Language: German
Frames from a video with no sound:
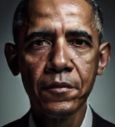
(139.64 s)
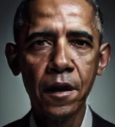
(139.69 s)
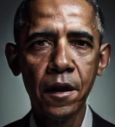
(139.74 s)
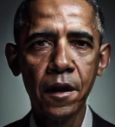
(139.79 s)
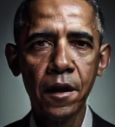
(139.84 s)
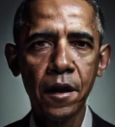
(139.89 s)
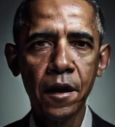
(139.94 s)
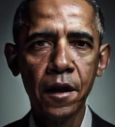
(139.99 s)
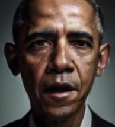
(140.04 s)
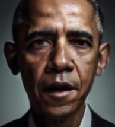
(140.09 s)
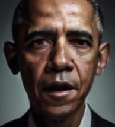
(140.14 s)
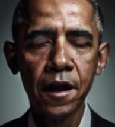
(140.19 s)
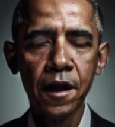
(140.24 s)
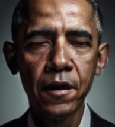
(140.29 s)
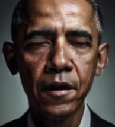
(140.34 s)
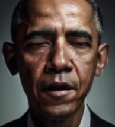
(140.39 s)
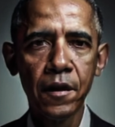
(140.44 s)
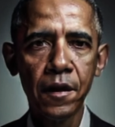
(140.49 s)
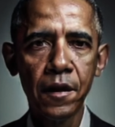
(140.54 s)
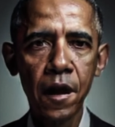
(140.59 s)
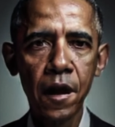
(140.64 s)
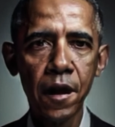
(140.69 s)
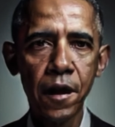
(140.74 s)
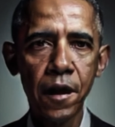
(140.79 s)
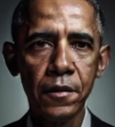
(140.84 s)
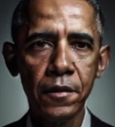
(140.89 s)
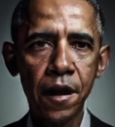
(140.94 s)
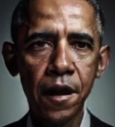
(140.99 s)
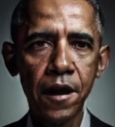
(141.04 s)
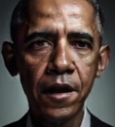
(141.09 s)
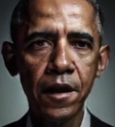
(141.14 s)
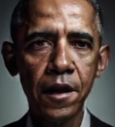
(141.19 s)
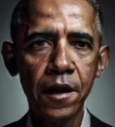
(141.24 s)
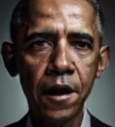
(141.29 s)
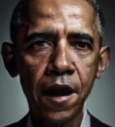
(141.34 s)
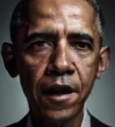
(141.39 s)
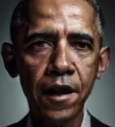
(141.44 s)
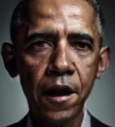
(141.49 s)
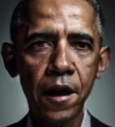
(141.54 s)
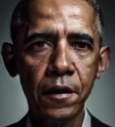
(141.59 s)
Ladies and gentlemen, I
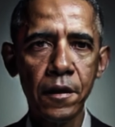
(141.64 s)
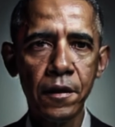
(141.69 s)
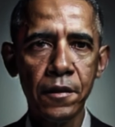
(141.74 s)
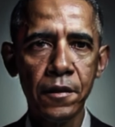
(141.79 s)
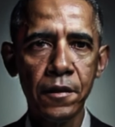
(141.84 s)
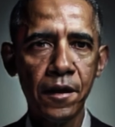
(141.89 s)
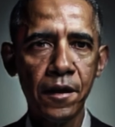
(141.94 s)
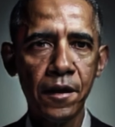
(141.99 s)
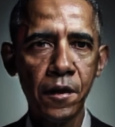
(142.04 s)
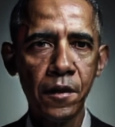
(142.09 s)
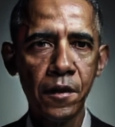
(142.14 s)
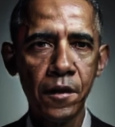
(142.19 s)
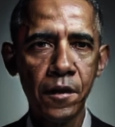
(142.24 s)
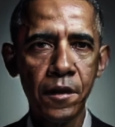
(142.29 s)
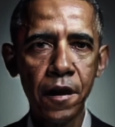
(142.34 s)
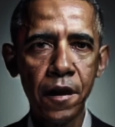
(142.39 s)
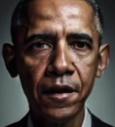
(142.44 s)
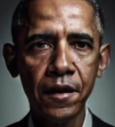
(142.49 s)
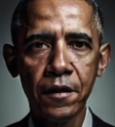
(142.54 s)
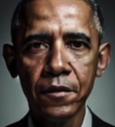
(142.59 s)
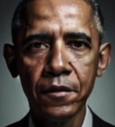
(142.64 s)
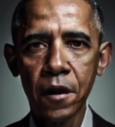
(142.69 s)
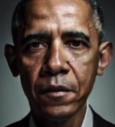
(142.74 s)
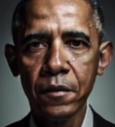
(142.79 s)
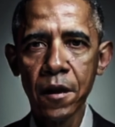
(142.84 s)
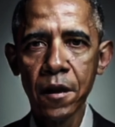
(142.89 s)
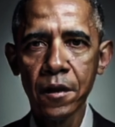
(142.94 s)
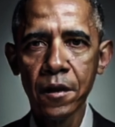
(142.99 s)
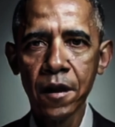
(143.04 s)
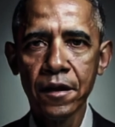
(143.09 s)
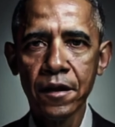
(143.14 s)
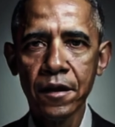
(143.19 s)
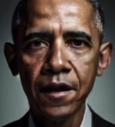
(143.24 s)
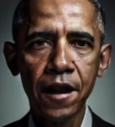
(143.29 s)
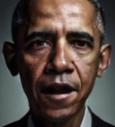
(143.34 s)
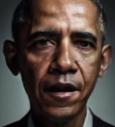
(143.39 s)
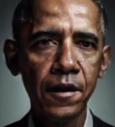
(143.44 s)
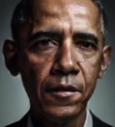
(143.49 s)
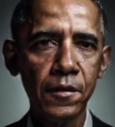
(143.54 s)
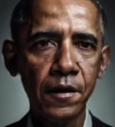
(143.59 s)
now speak to you as a former President of
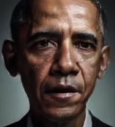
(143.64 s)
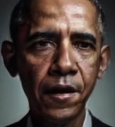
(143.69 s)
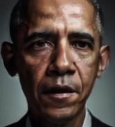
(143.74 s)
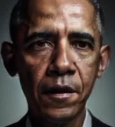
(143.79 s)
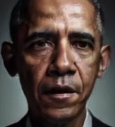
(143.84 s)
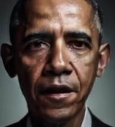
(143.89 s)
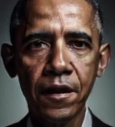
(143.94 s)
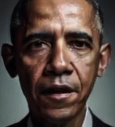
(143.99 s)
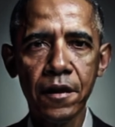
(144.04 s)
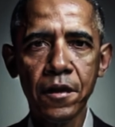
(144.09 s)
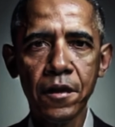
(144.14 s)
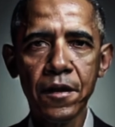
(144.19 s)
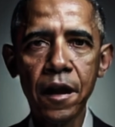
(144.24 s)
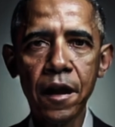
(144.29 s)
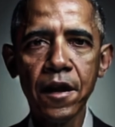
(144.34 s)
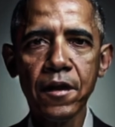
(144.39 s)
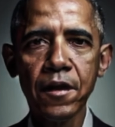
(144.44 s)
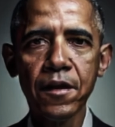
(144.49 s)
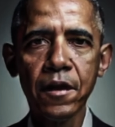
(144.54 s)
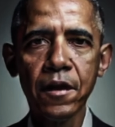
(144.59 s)
the United States.